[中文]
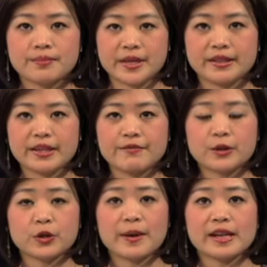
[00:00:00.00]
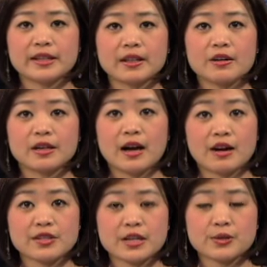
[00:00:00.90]
缅甸反对派领导人
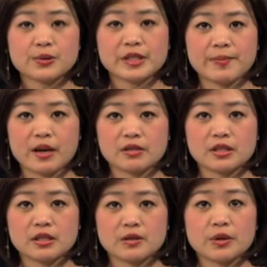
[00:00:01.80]
昂山素季表示，